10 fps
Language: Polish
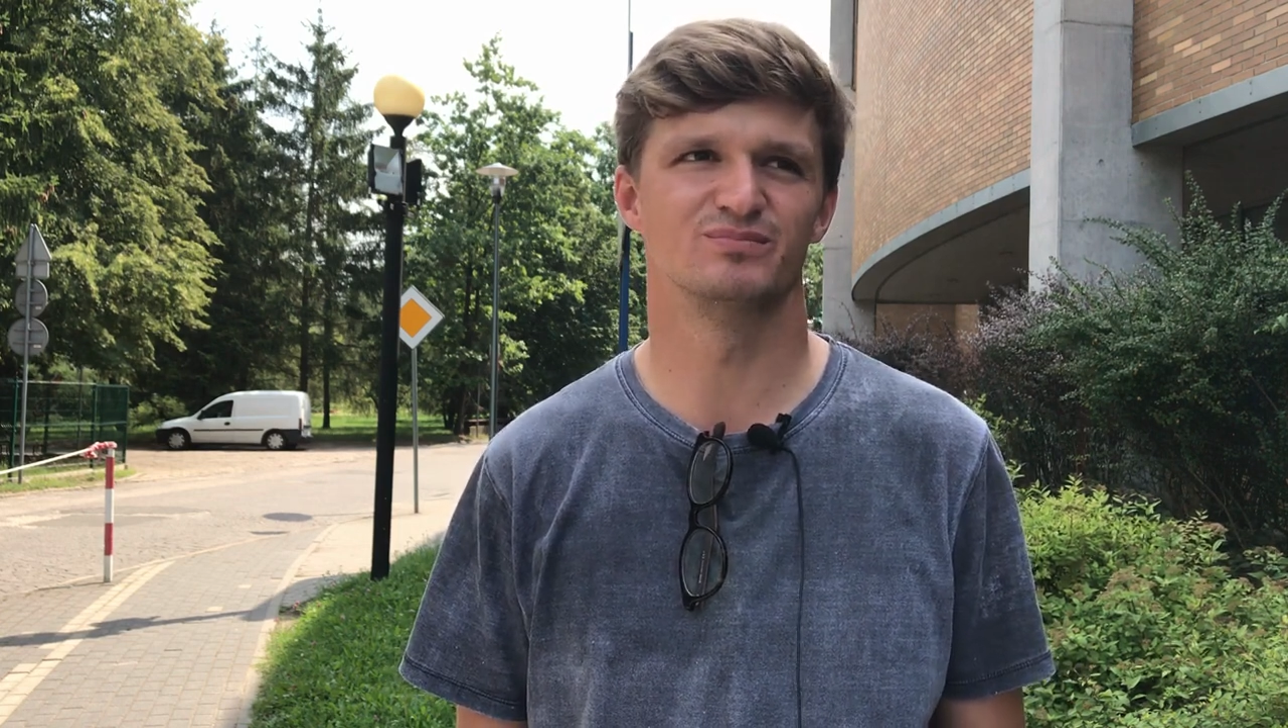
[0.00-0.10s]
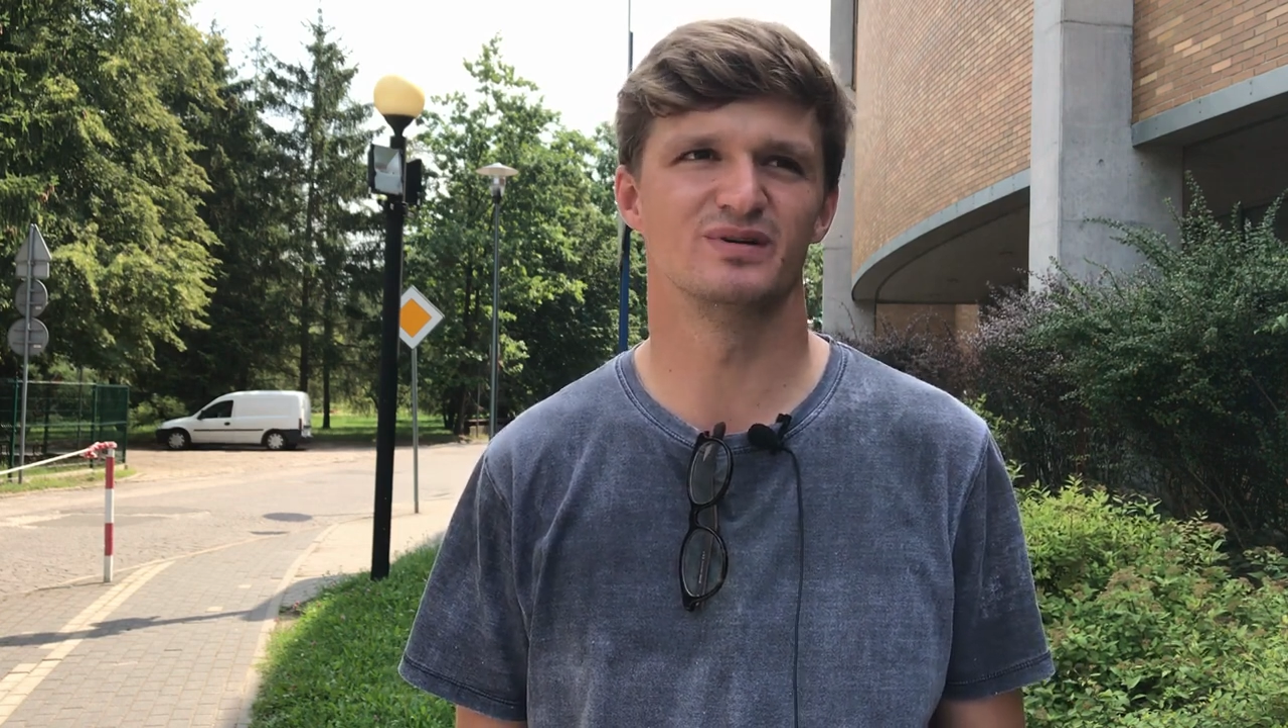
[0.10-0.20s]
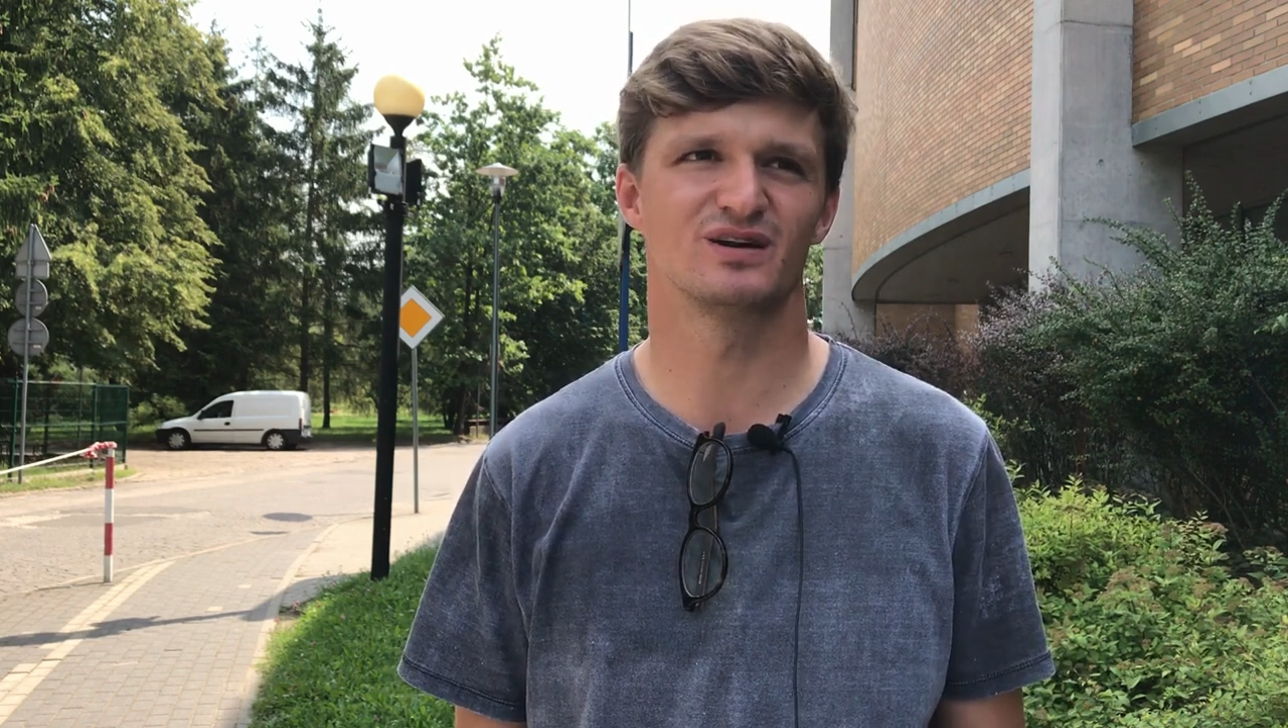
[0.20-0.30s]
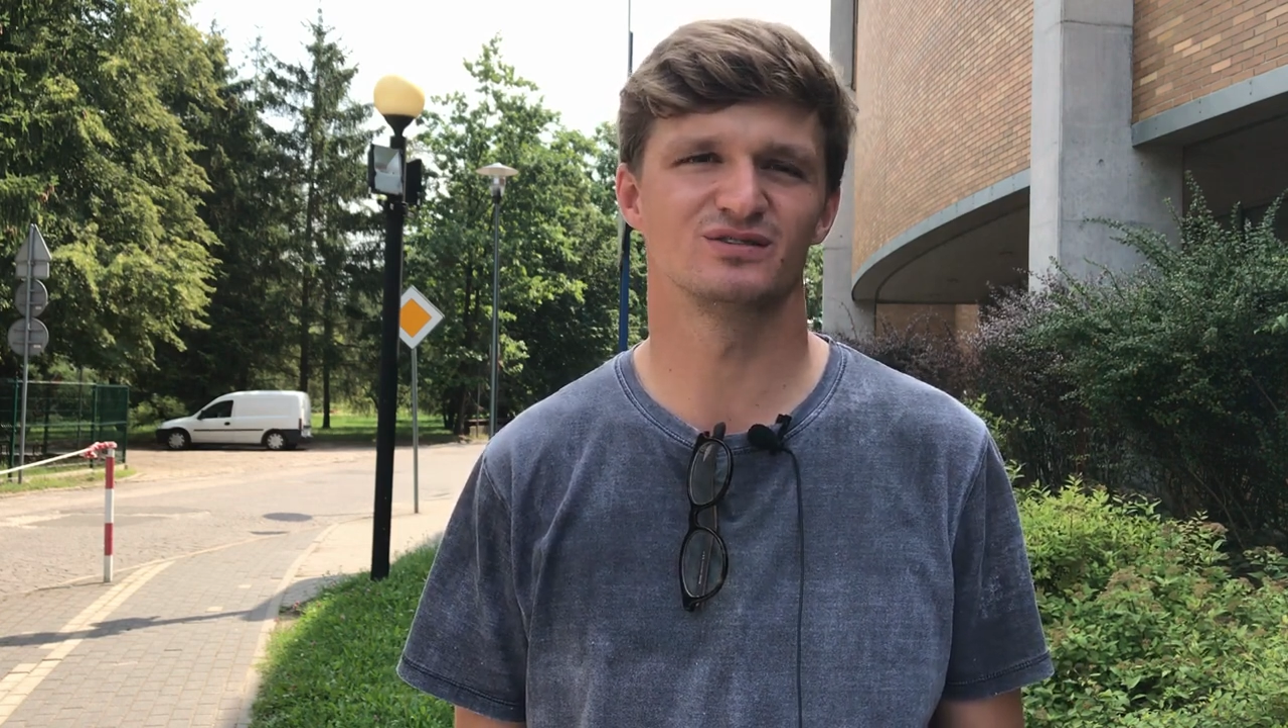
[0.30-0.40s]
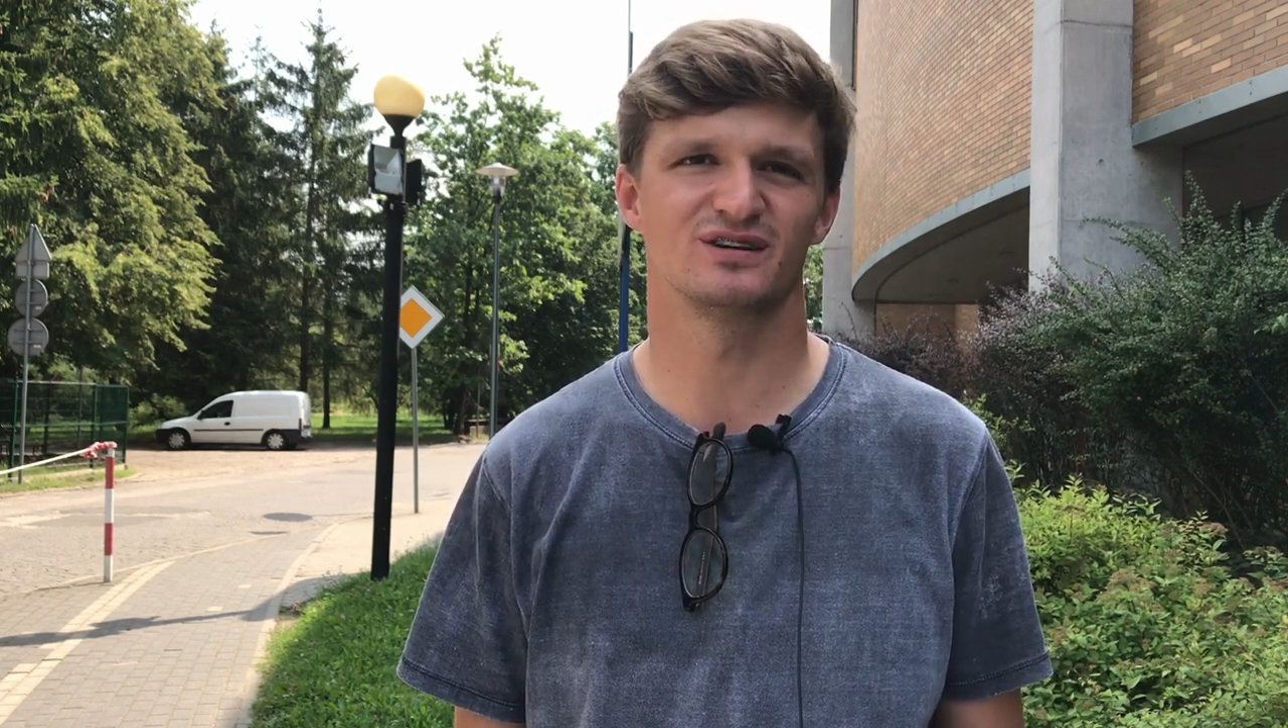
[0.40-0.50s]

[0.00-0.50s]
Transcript: jako